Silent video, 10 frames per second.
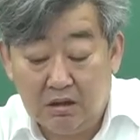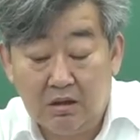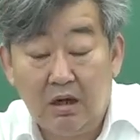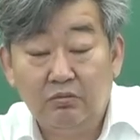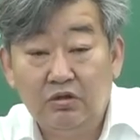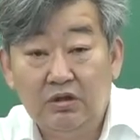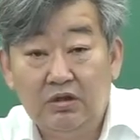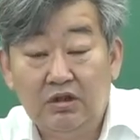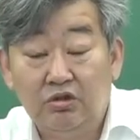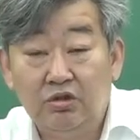그러한
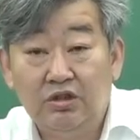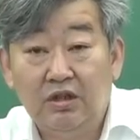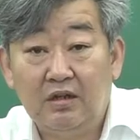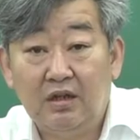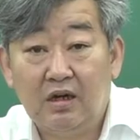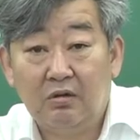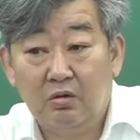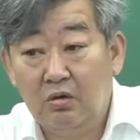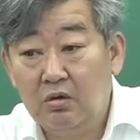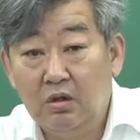문제들이
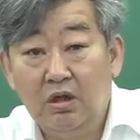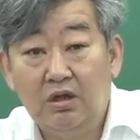출제된다라고